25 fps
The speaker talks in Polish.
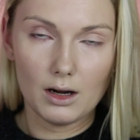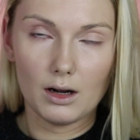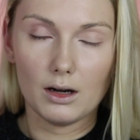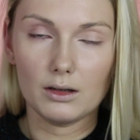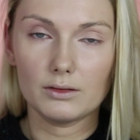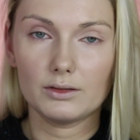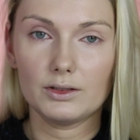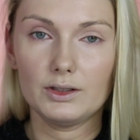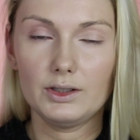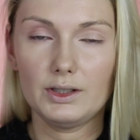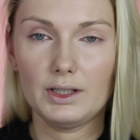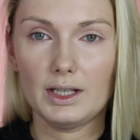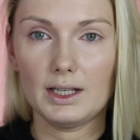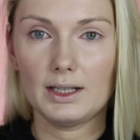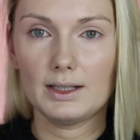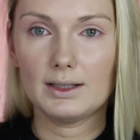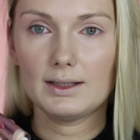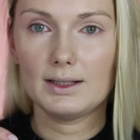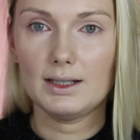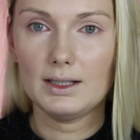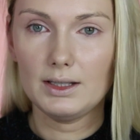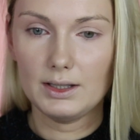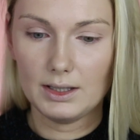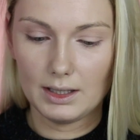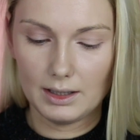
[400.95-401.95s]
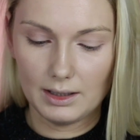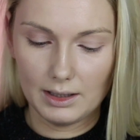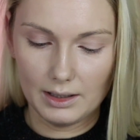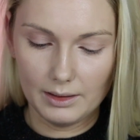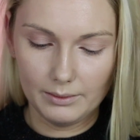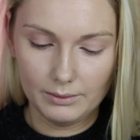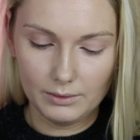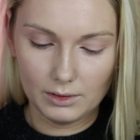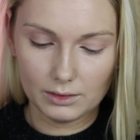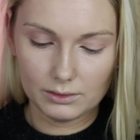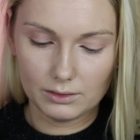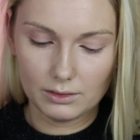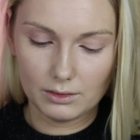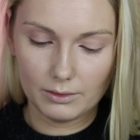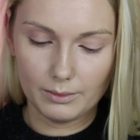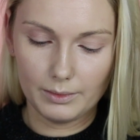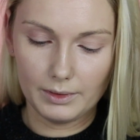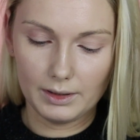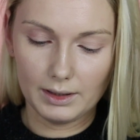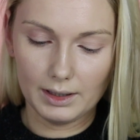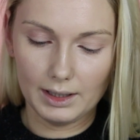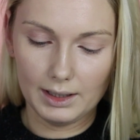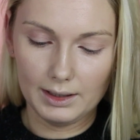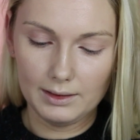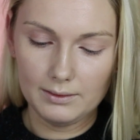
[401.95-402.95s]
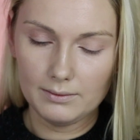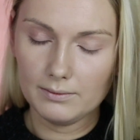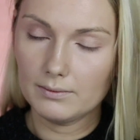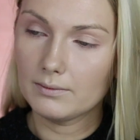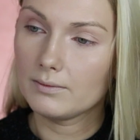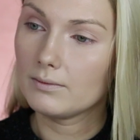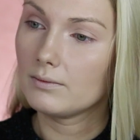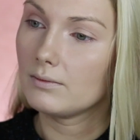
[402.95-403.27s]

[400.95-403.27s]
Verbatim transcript: odcień C7 odrobinę.